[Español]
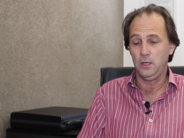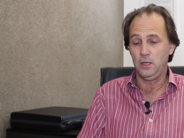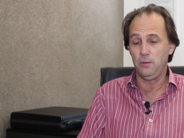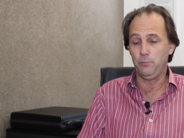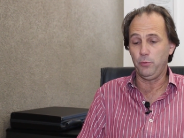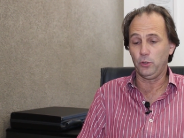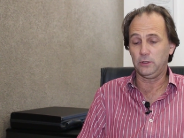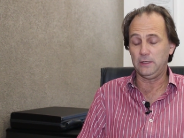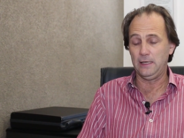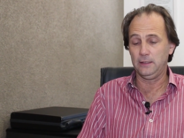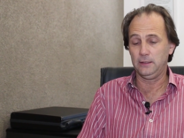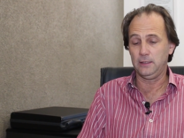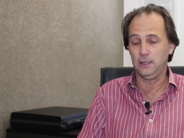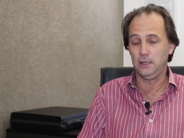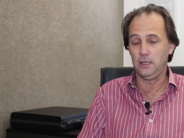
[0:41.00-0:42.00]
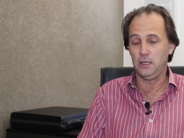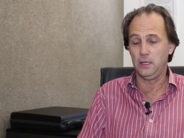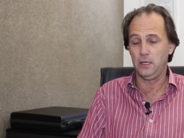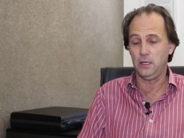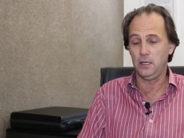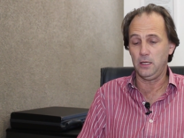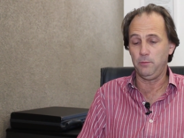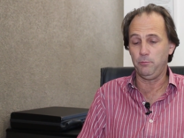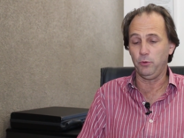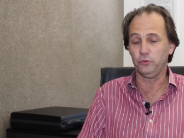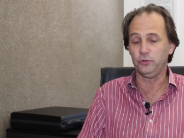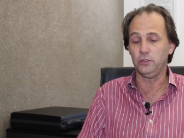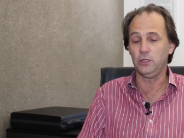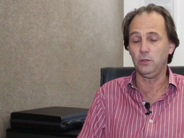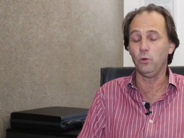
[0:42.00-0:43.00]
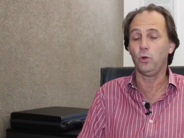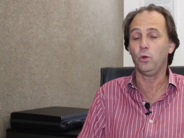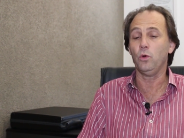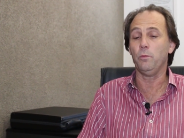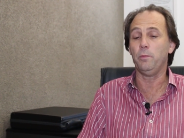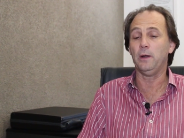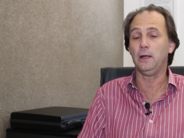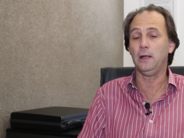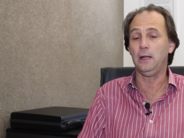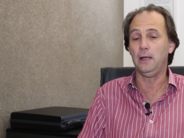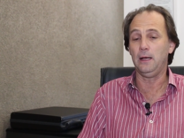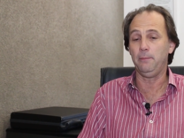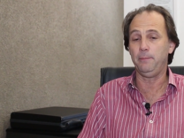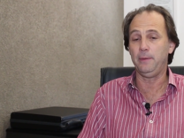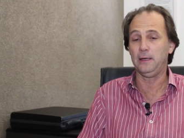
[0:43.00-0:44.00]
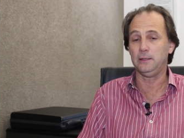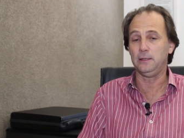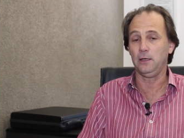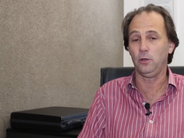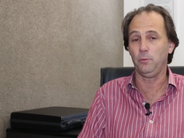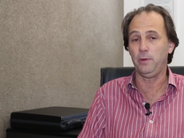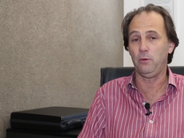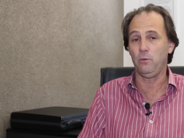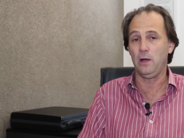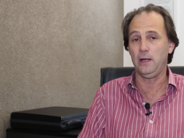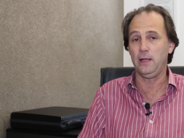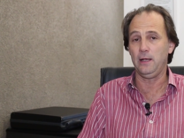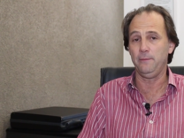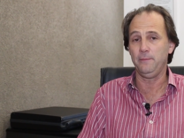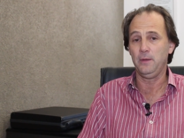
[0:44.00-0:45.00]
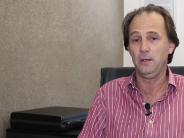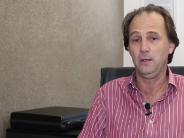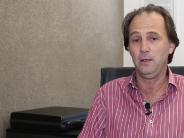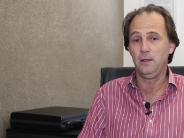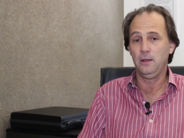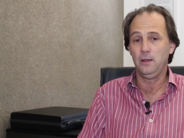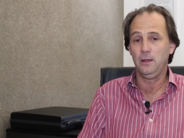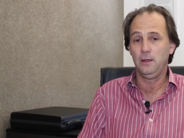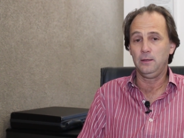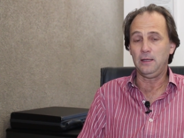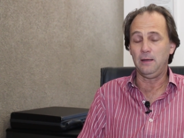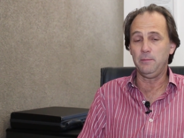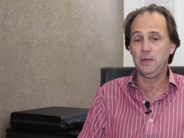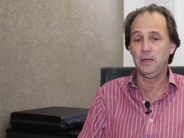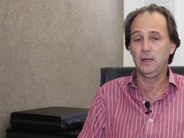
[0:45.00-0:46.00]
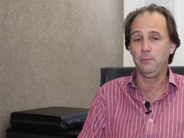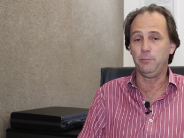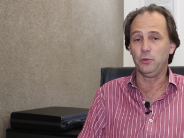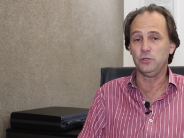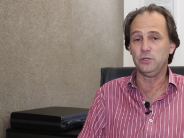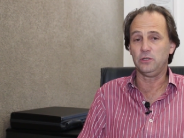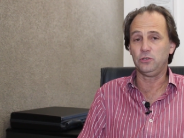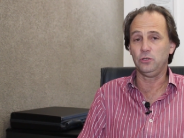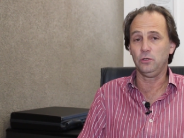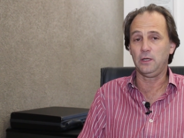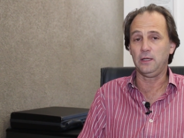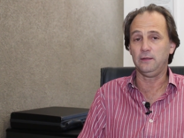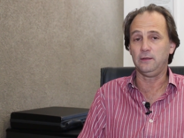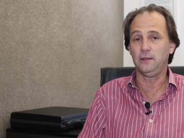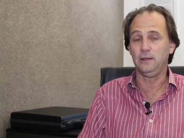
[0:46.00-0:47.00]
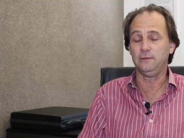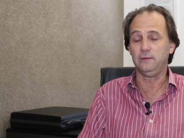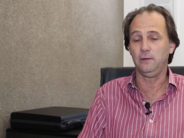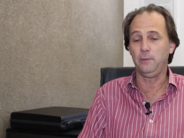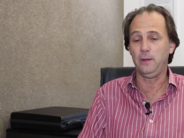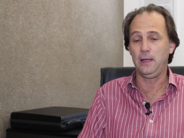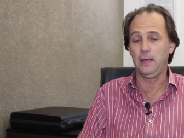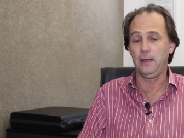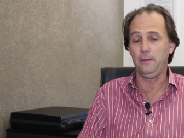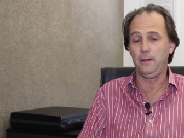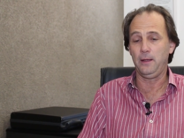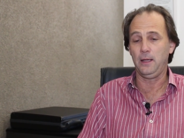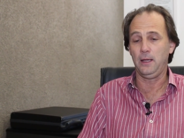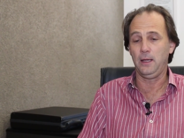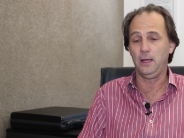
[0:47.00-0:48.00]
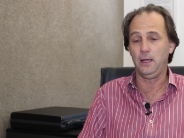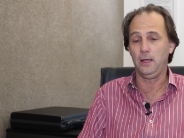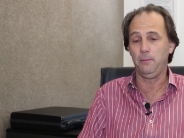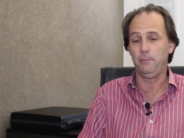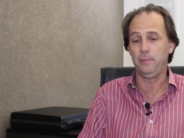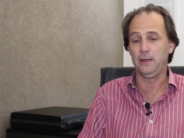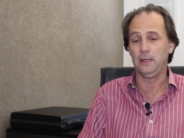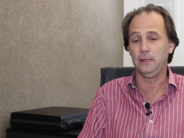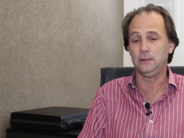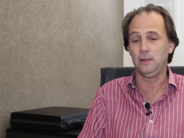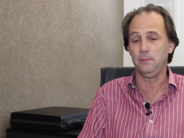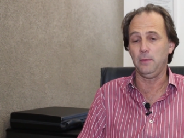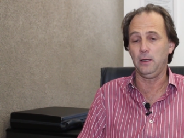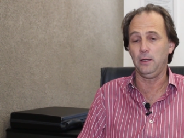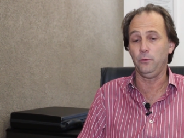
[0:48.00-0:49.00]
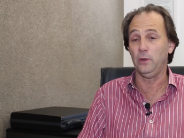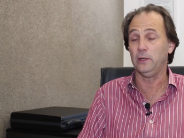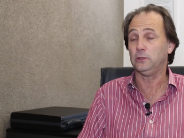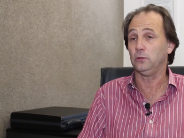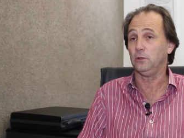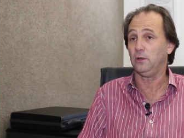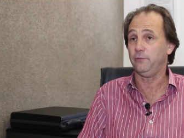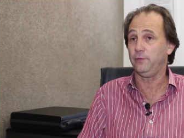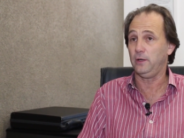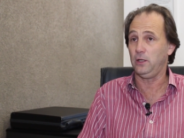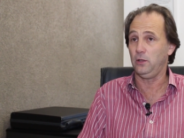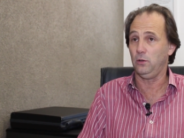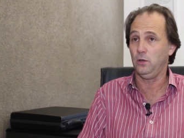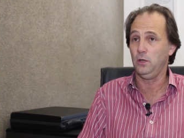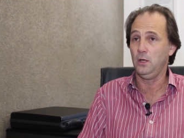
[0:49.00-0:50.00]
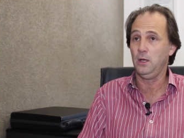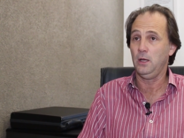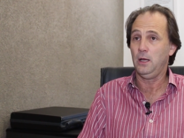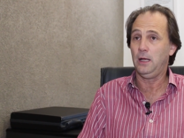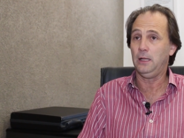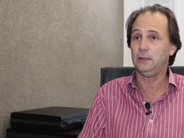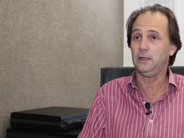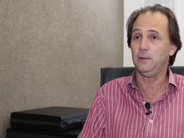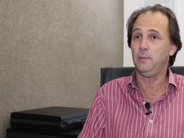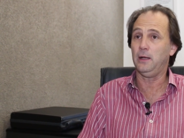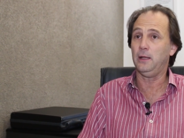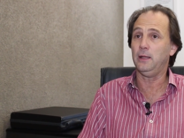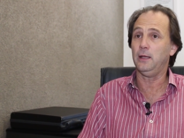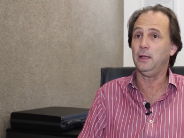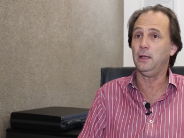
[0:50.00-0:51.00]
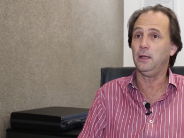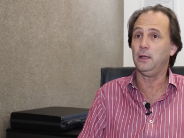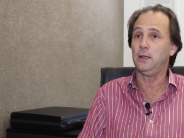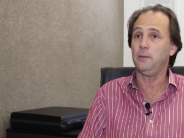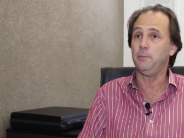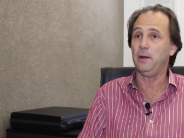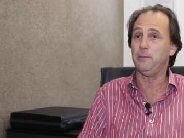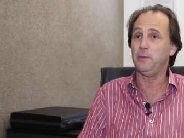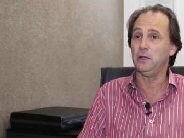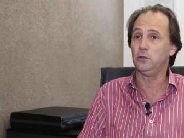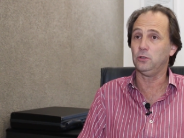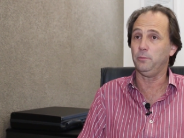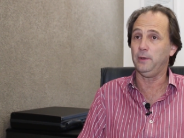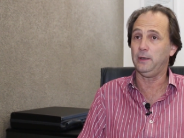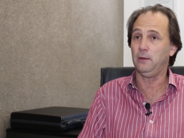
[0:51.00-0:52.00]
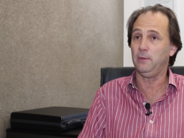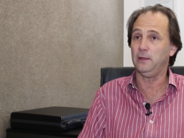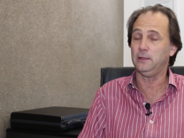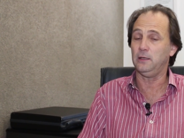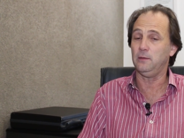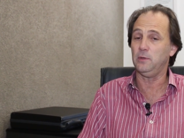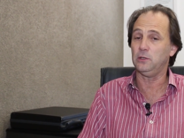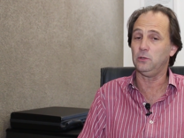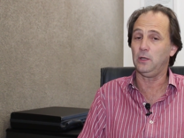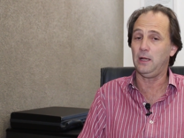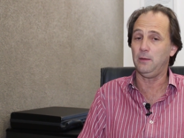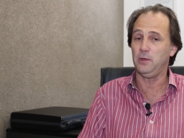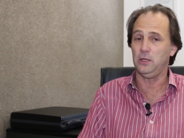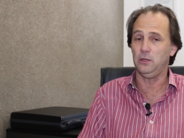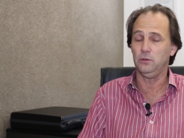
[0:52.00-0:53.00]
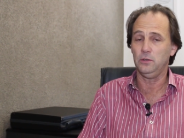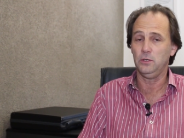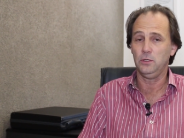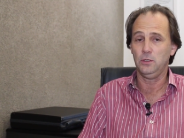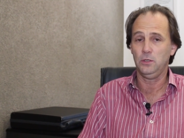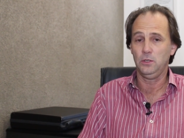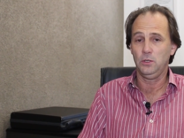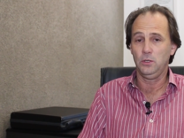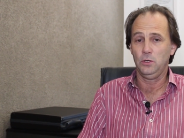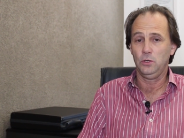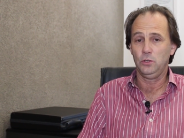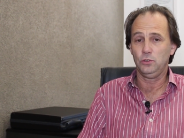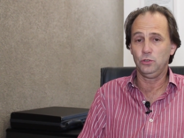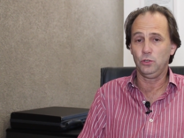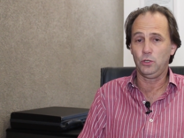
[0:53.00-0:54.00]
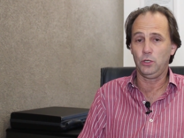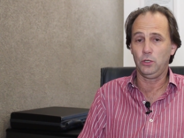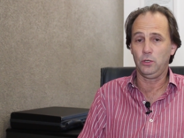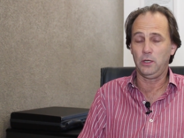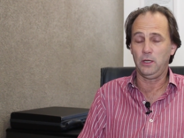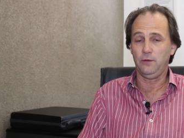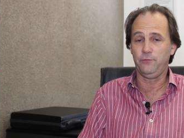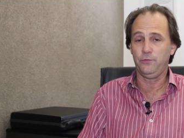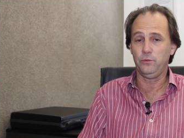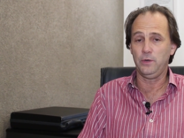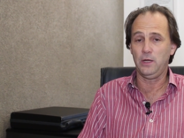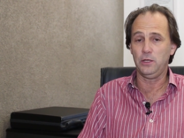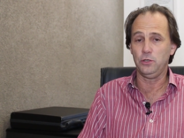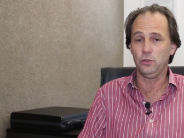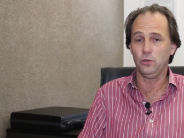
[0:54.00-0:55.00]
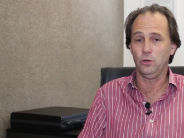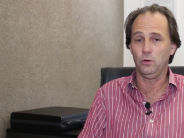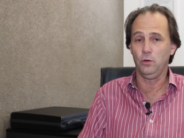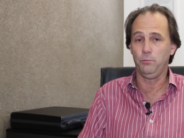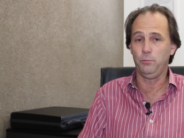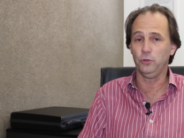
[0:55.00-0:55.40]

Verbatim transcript: importantes y, positivos que hubo para la parte agropecuaria, también la proyección que, es, que se ve eh, para el tema nuestro, referido al tema de equipamiento para el mantenimiento de camino. Yo creo que fue un año